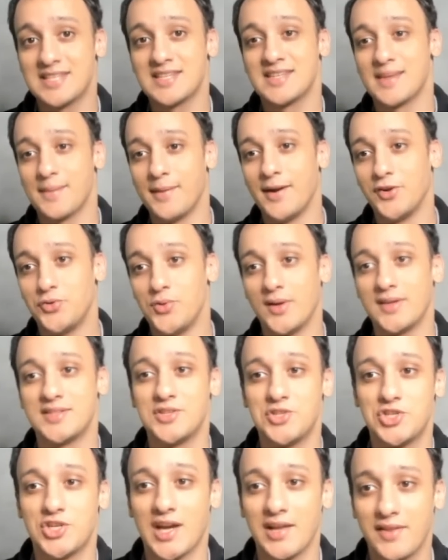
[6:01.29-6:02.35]
dessas aberturas
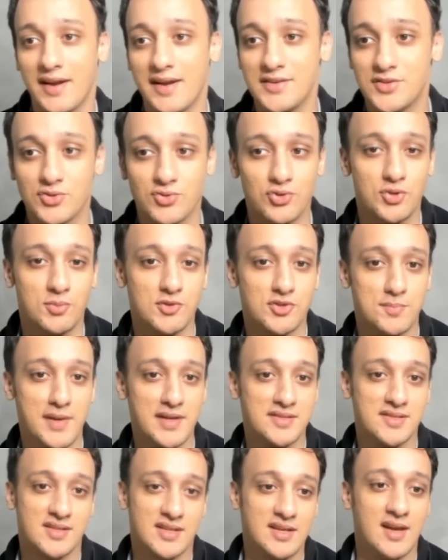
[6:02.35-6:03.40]
e de xadrez nos últimos
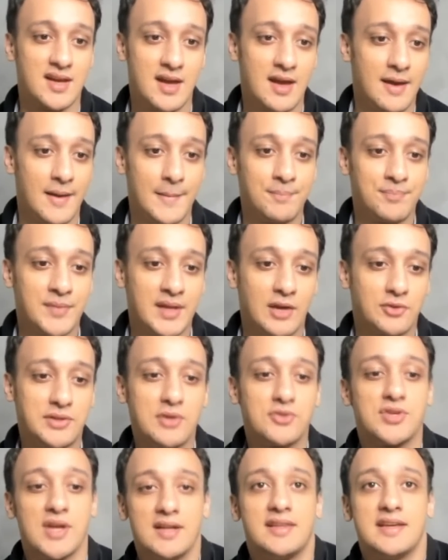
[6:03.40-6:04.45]
meses que eu
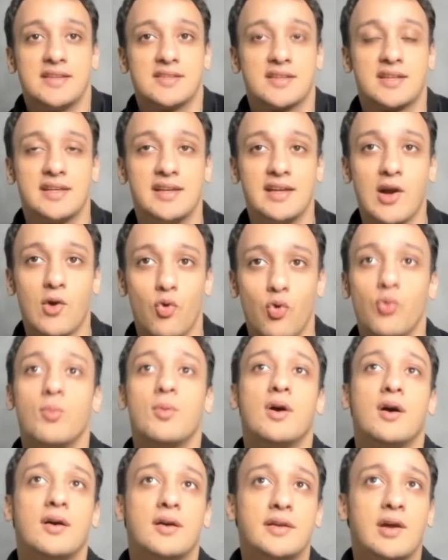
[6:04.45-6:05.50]
tenho certeza que em
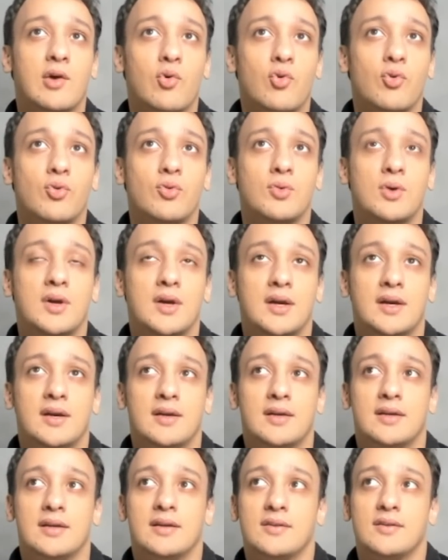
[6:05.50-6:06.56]
alguma, em algum,
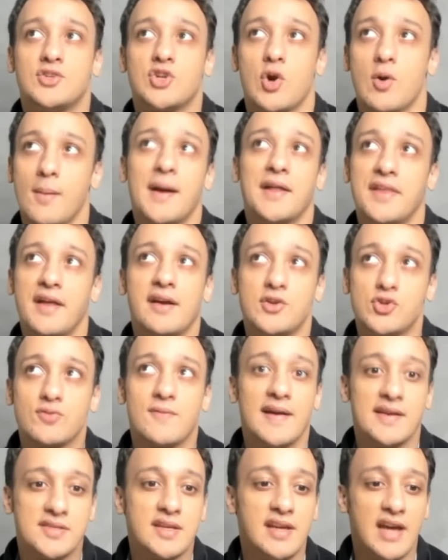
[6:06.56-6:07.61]
de alguma maneira isso
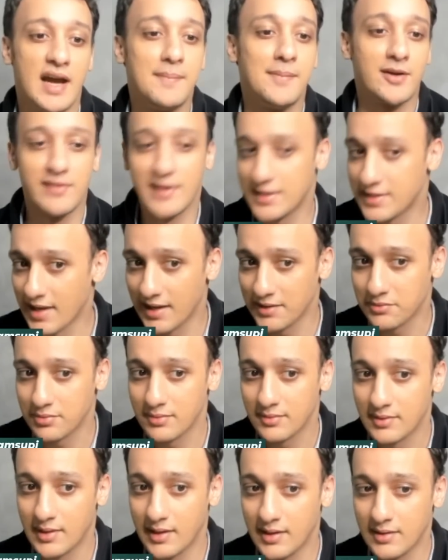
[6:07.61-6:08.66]
vai ser
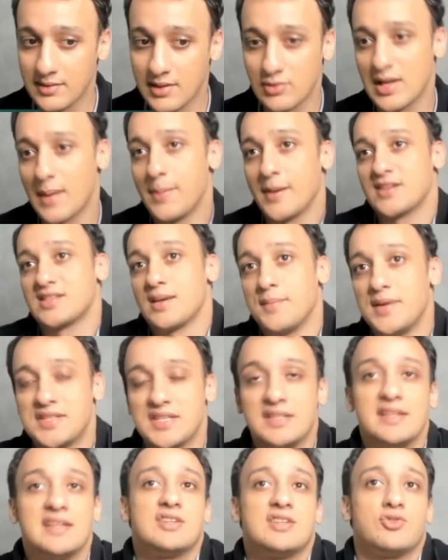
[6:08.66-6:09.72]
reaproveitado. Né? Não dá para saber
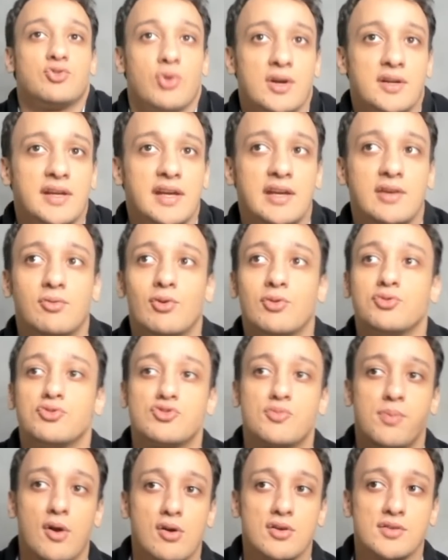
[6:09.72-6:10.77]
se nesse torneio ou
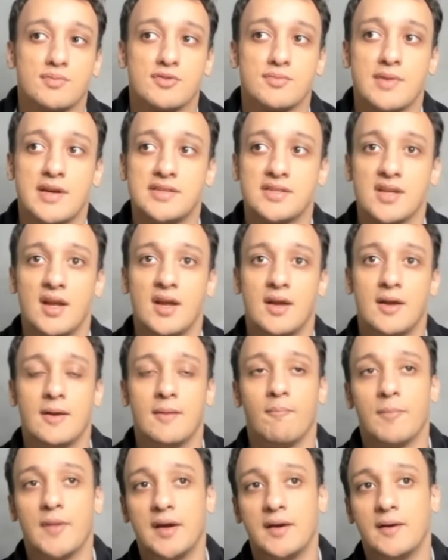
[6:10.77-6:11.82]
nos próximos, mas
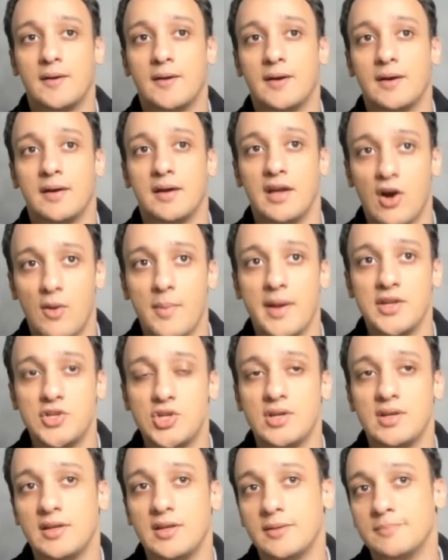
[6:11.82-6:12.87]
é, é,
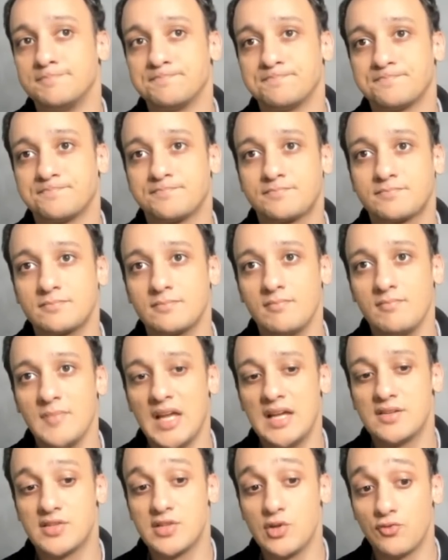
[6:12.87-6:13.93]
realmente
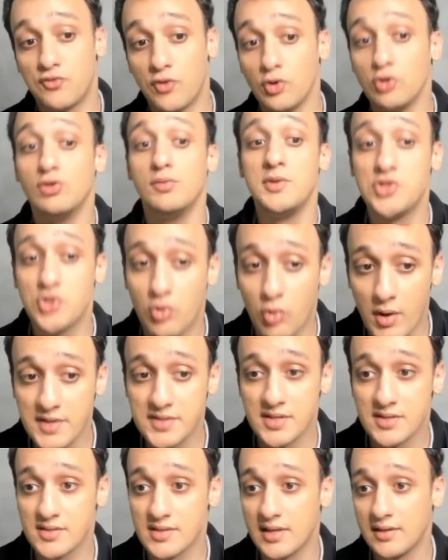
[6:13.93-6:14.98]
assim o volume de
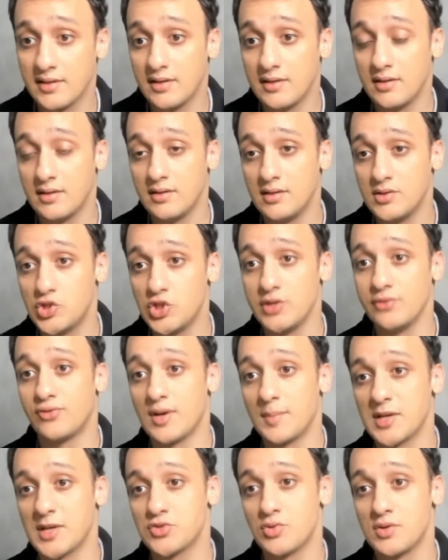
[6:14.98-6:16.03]
coisas né, e, e de
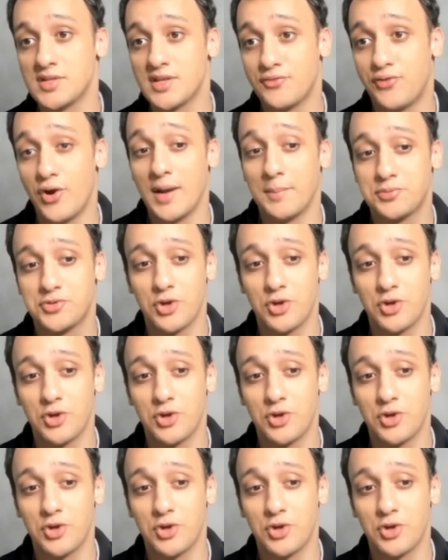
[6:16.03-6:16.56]
informações que foi